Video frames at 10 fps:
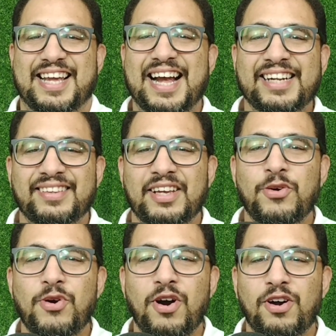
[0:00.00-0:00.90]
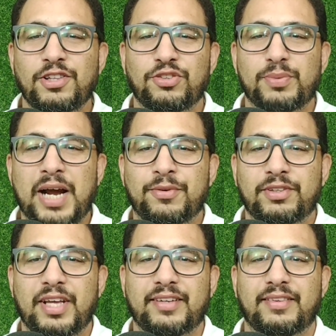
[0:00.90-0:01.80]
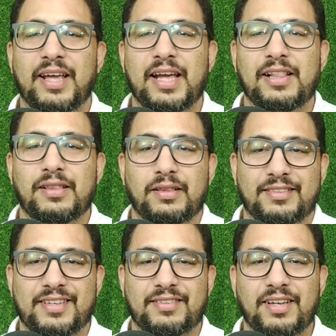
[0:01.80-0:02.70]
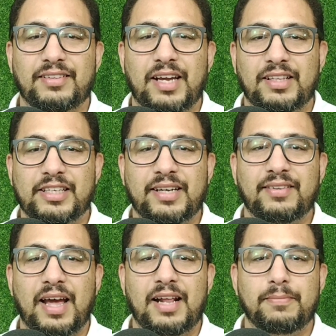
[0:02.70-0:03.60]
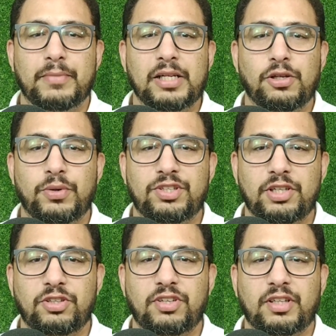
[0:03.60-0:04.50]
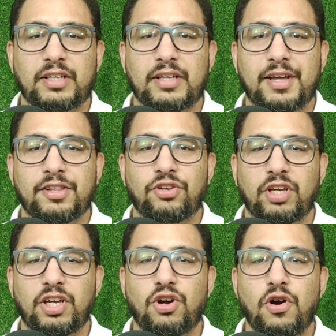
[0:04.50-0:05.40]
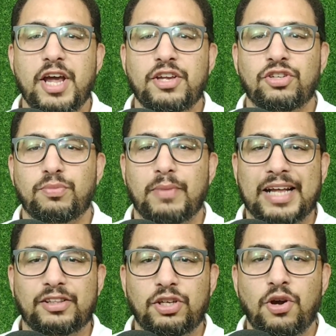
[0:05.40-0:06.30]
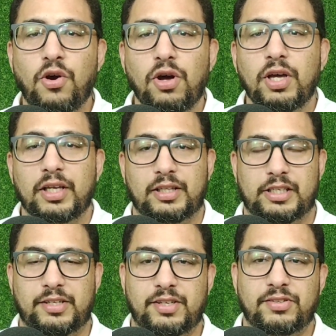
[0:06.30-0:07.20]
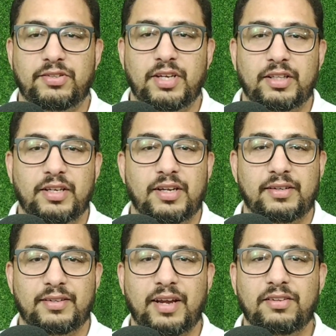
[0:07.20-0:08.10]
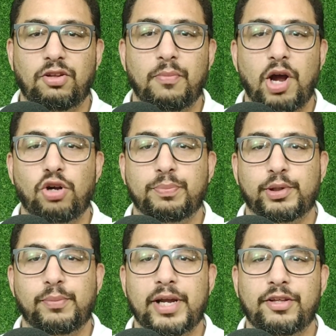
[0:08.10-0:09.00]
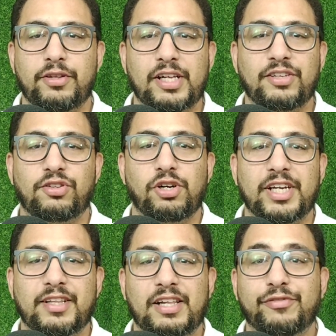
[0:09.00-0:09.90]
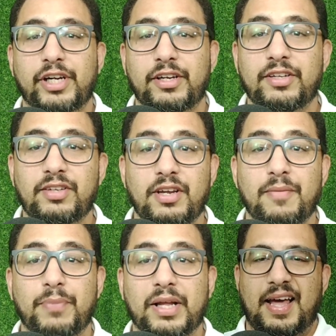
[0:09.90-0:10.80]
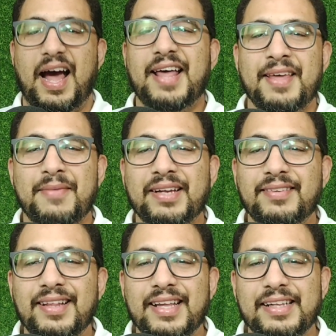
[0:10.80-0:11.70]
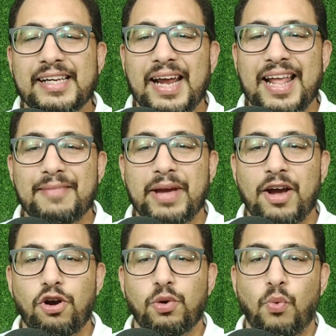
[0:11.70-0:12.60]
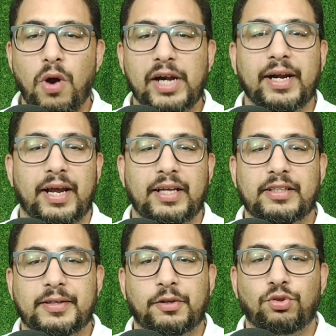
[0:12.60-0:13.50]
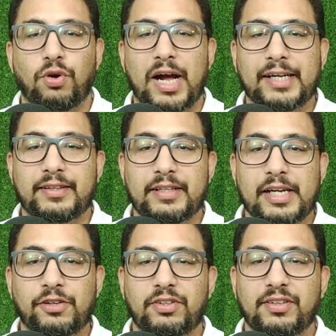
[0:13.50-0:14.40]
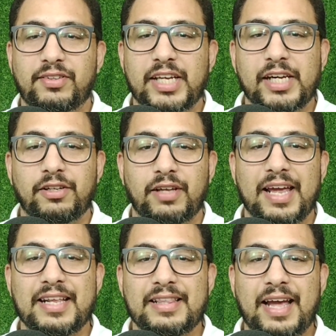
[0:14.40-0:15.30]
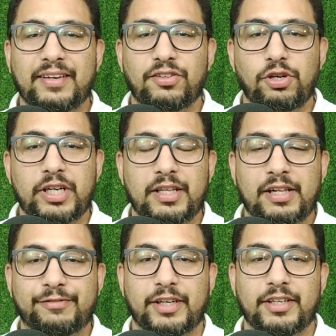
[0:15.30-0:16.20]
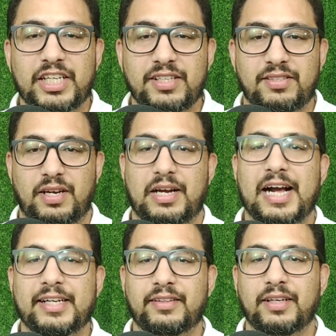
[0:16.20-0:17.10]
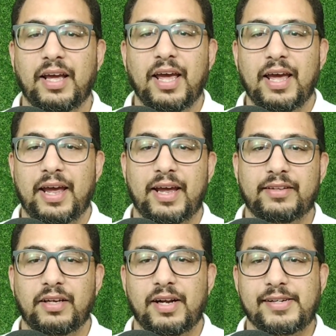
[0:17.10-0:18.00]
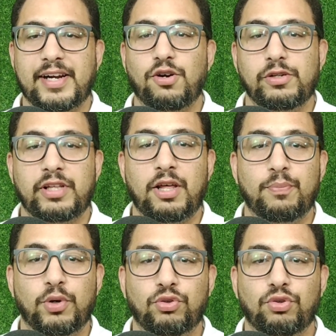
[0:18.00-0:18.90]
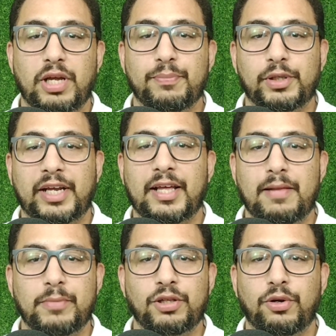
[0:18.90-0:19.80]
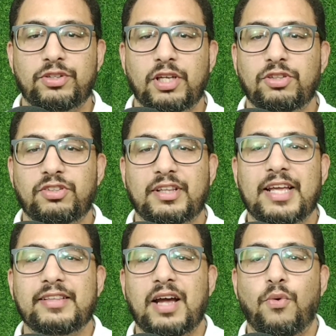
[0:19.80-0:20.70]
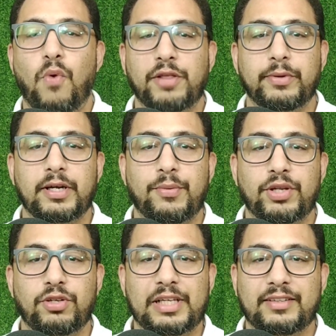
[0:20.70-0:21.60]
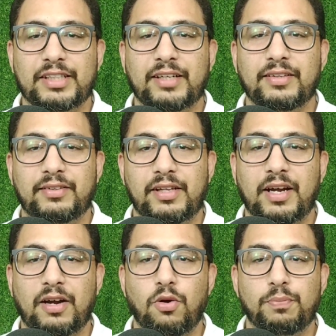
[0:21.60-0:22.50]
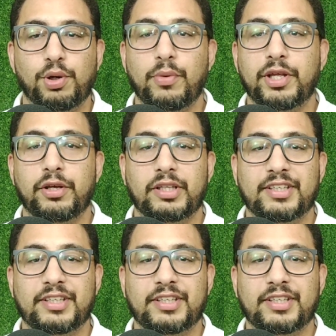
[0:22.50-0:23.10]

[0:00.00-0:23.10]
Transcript: Carty jugó con los Bravos desde el 63 al 1972 y con ellos batió 3.17 y sexto mejor promedio de la historia de la franquicia y empató. Además de tener el mejor WAR entre los jardineros izquierdos en la historia de la franquicia, Carty es recordado por su temporada en 1970 cuando encabezó las grandes ligas con promedio de